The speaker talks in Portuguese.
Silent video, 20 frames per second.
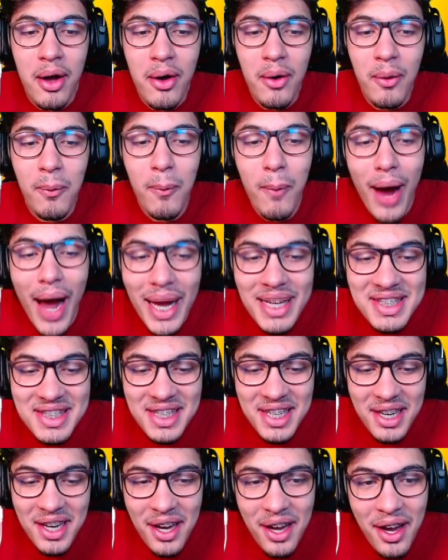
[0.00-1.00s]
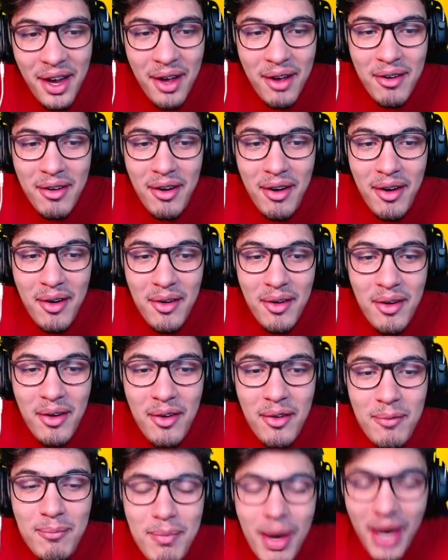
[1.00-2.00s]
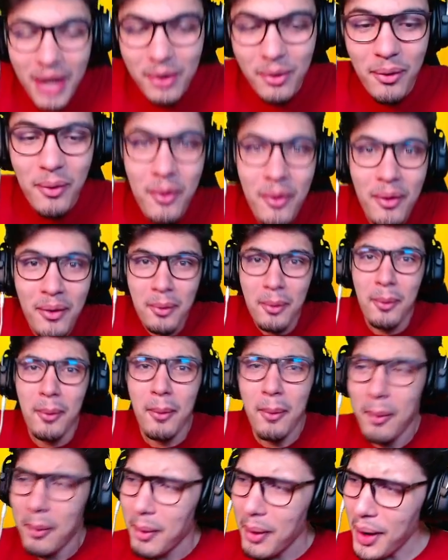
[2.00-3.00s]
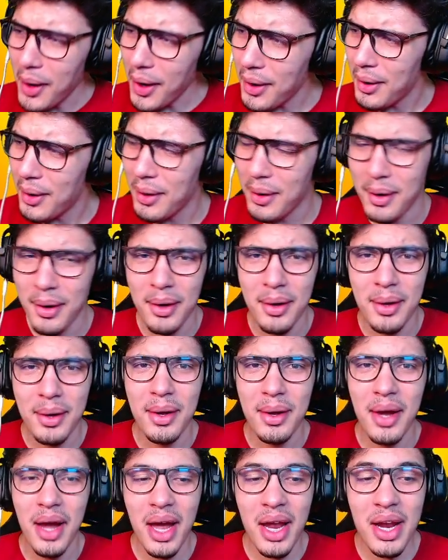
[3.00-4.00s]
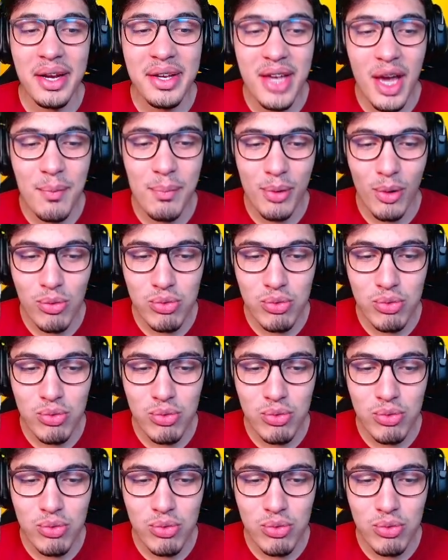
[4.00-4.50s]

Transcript: What? Mano! What? Ele quebrou o